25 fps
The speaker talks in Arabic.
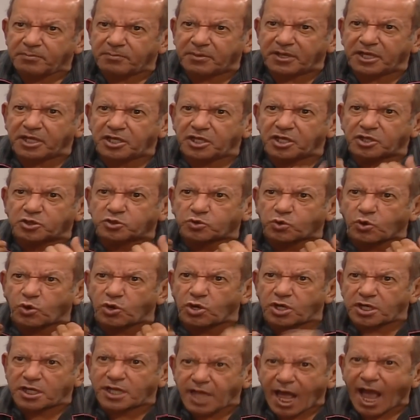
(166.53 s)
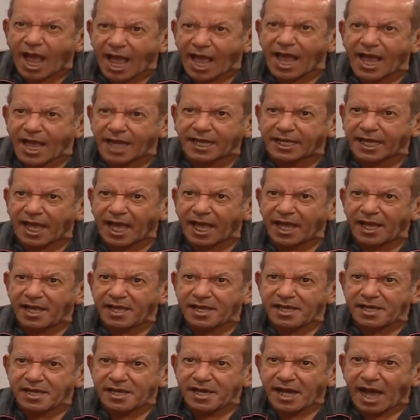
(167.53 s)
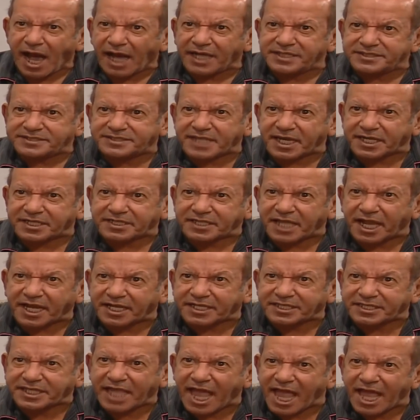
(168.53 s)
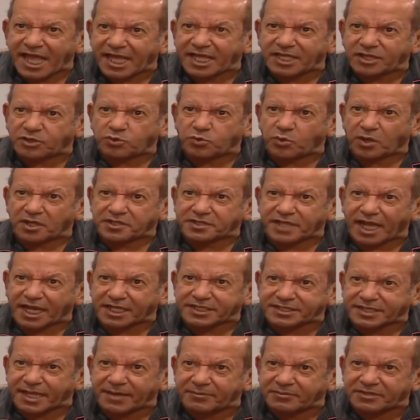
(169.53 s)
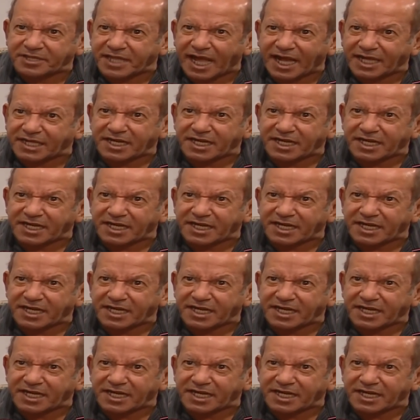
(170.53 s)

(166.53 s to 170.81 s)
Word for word: بقيت كل حاجة عايزك تجتهد وتعتمد